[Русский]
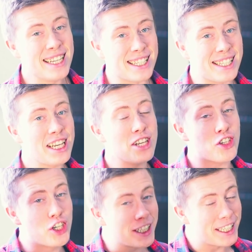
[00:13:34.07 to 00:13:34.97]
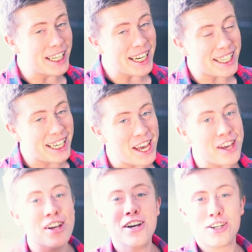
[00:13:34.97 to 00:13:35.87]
Здесь 4К